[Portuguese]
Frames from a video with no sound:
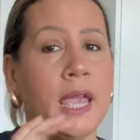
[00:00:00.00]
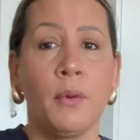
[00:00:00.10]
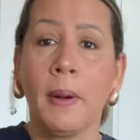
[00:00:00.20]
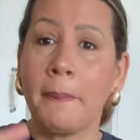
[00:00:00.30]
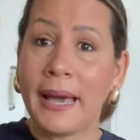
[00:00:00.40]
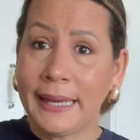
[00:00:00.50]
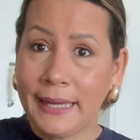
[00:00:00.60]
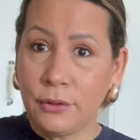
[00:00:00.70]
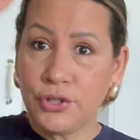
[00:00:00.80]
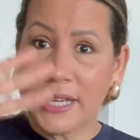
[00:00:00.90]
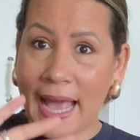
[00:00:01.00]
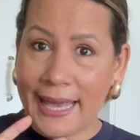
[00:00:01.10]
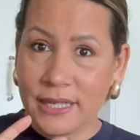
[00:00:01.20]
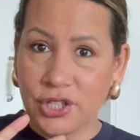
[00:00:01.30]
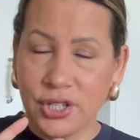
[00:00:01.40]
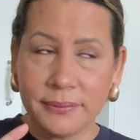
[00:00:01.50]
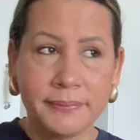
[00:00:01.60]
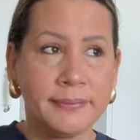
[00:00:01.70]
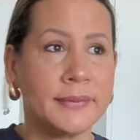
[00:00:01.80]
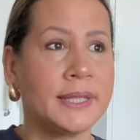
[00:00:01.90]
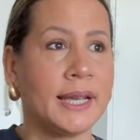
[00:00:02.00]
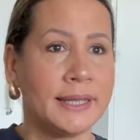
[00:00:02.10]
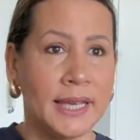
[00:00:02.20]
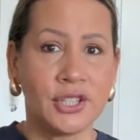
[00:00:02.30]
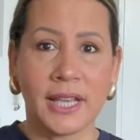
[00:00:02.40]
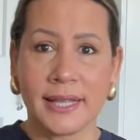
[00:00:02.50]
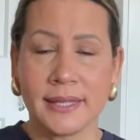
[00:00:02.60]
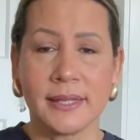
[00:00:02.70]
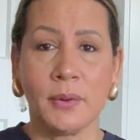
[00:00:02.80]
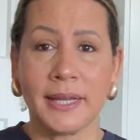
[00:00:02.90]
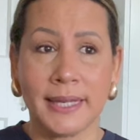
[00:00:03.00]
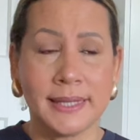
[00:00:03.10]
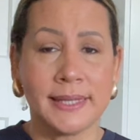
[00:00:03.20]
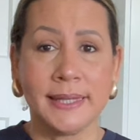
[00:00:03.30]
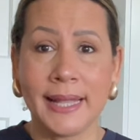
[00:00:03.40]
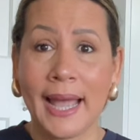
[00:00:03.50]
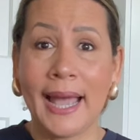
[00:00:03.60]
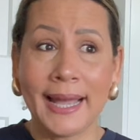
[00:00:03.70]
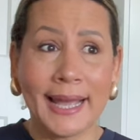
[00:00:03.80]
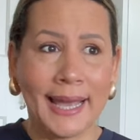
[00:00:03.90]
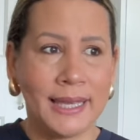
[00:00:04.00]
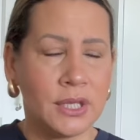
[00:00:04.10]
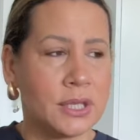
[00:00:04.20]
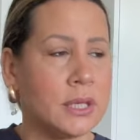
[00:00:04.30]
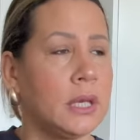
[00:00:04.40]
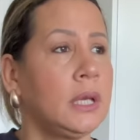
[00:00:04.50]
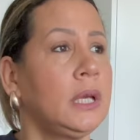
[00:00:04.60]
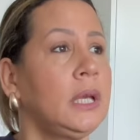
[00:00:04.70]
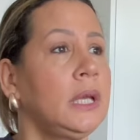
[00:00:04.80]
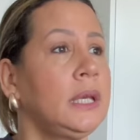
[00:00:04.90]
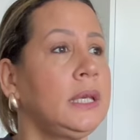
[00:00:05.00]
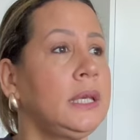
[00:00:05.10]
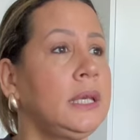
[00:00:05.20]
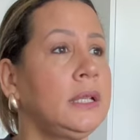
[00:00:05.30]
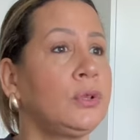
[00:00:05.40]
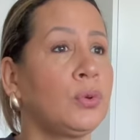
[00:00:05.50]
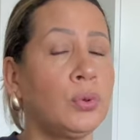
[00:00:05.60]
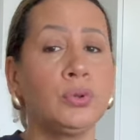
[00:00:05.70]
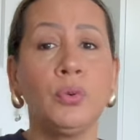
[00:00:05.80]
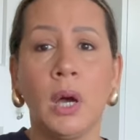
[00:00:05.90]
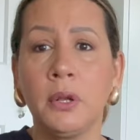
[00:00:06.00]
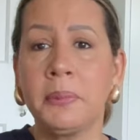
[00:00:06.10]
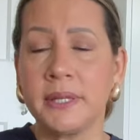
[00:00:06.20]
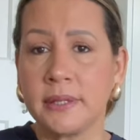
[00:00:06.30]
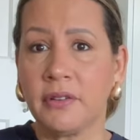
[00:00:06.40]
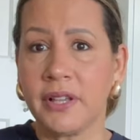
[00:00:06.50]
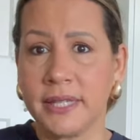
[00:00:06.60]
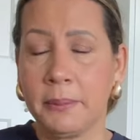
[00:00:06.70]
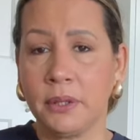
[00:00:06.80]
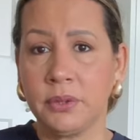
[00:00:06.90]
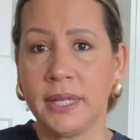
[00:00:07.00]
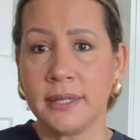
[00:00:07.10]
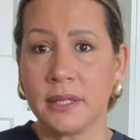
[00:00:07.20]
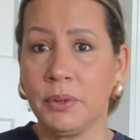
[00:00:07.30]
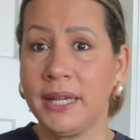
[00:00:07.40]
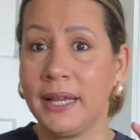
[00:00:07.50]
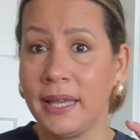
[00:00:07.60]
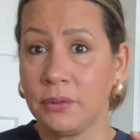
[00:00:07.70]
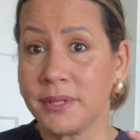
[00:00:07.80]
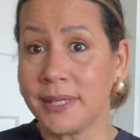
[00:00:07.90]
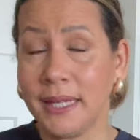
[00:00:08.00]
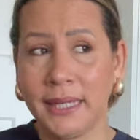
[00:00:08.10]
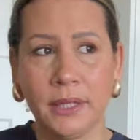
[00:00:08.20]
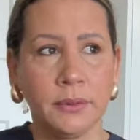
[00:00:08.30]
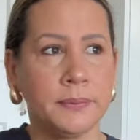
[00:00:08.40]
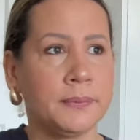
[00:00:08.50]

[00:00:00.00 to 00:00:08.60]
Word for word: Um aparelho de gás, que aqui as casas são aquecidas a gás e todo ano precisa fazer a manutenção e ganhar um selinho.